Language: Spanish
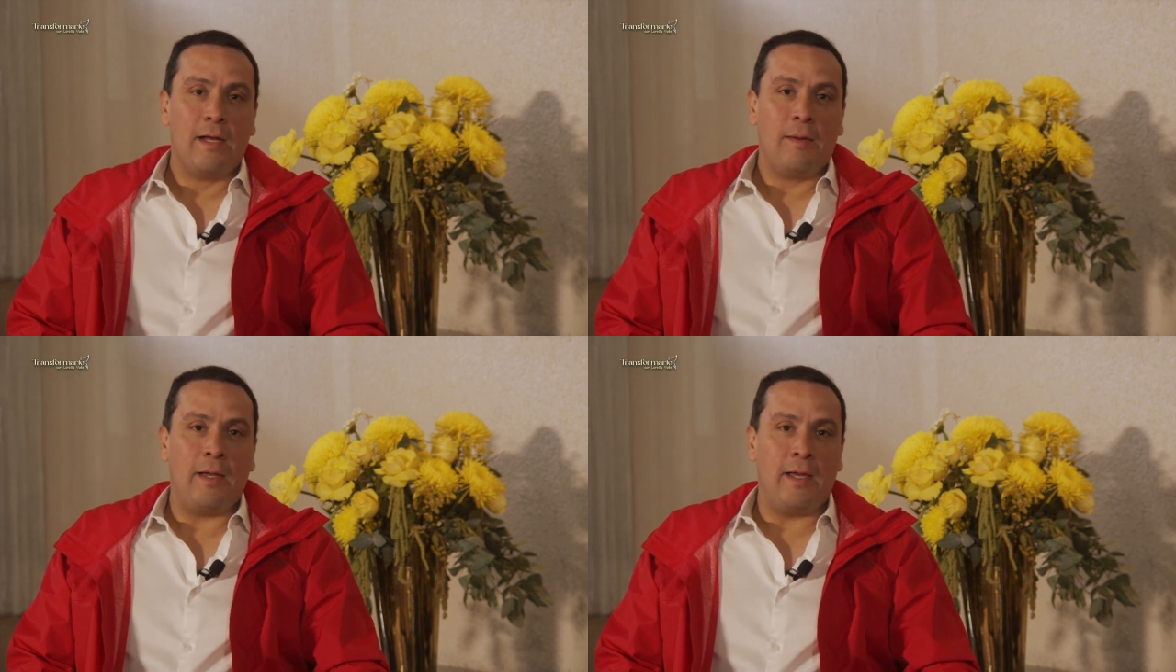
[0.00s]

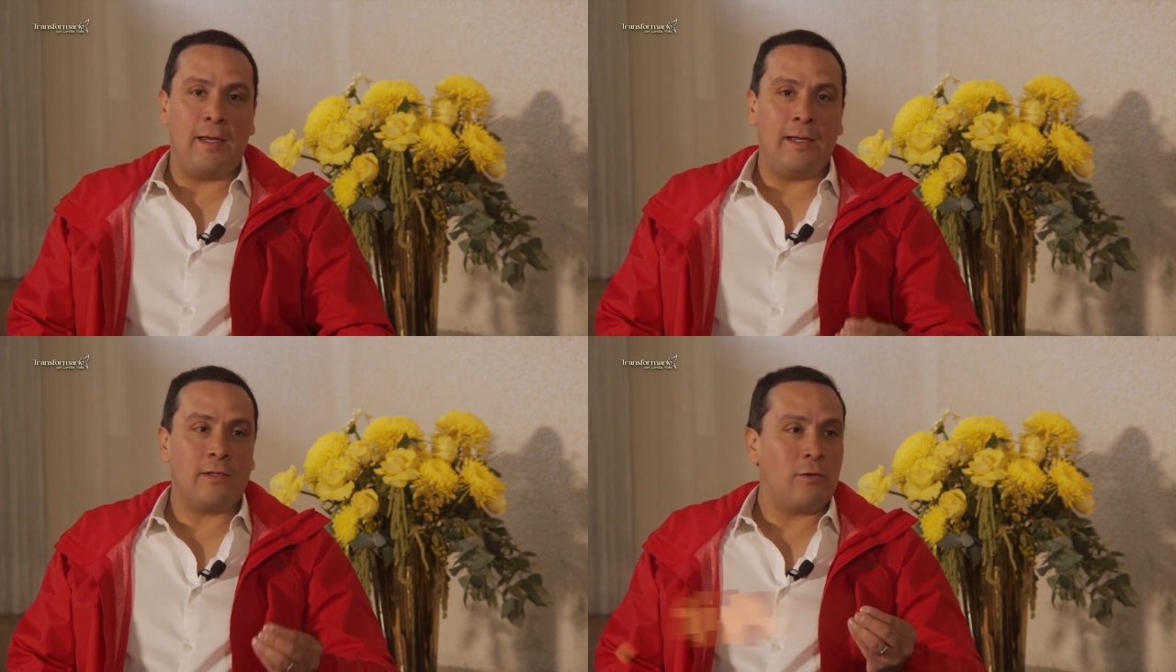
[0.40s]
eh,
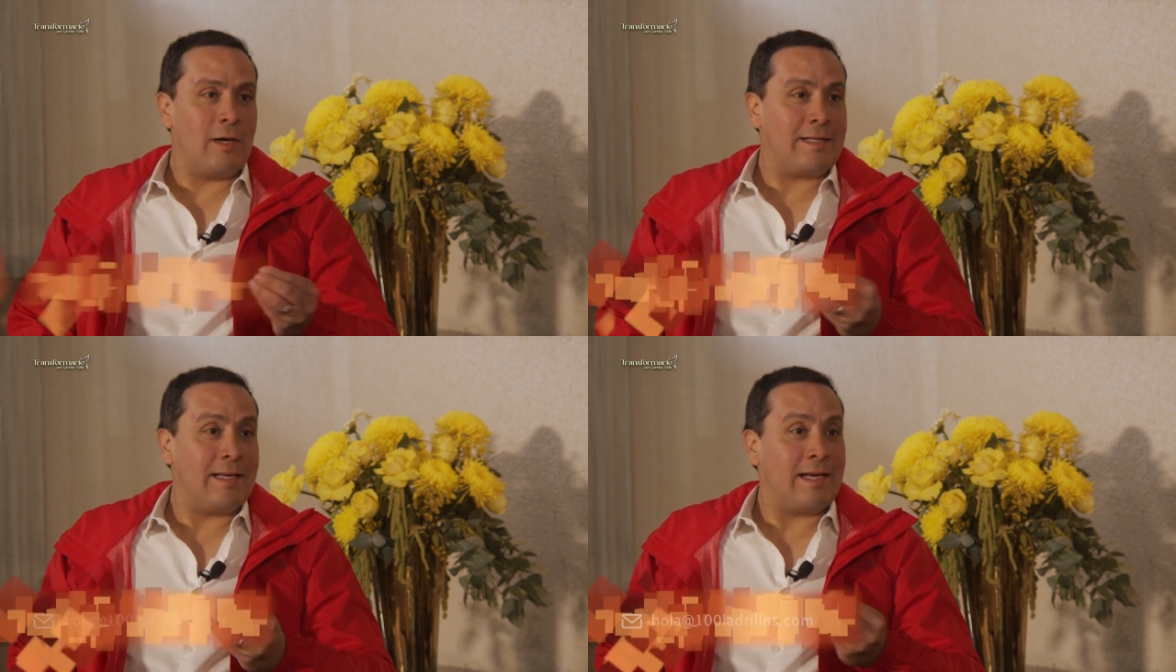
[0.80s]
esto
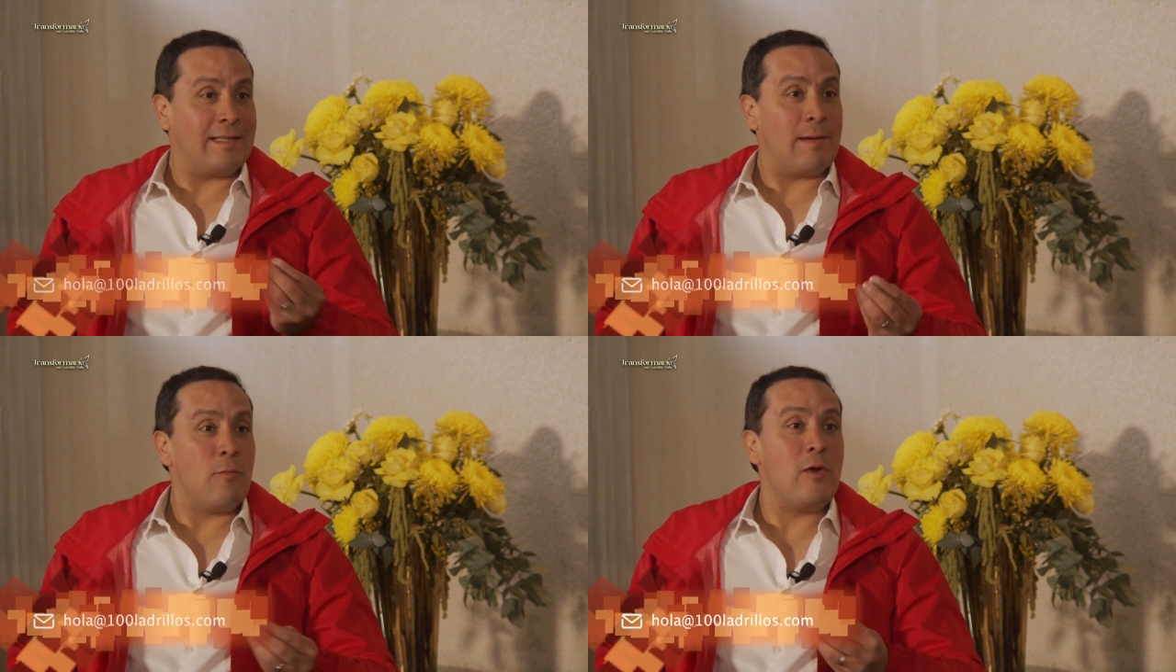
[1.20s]
hace que
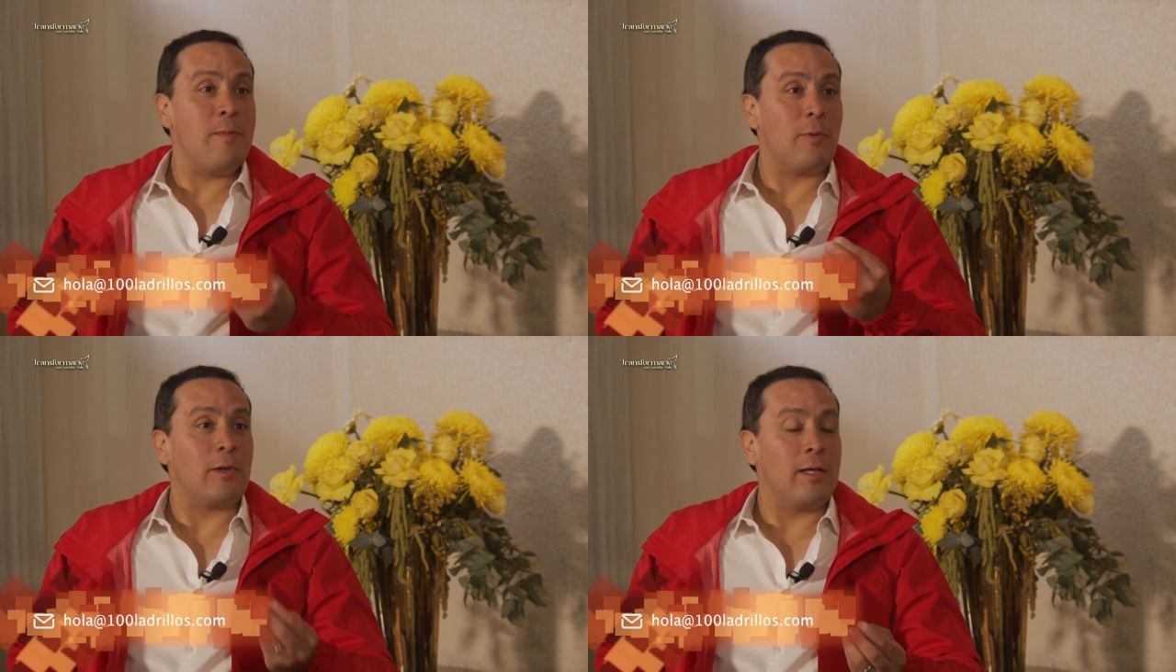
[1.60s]
sea muy
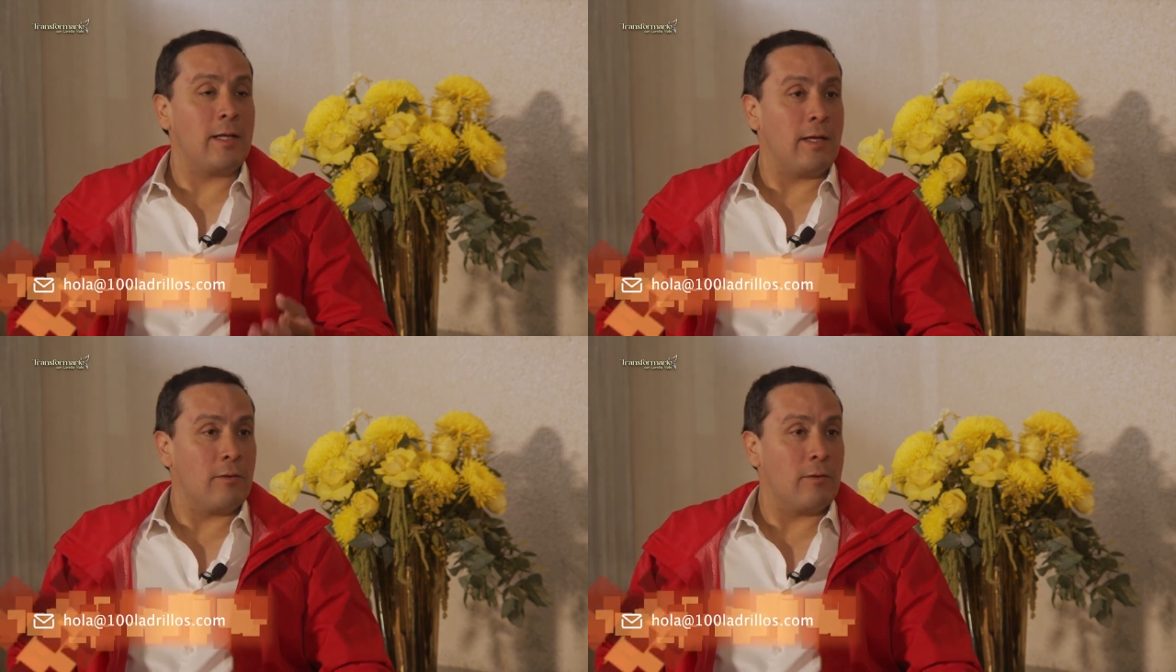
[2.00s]
importante que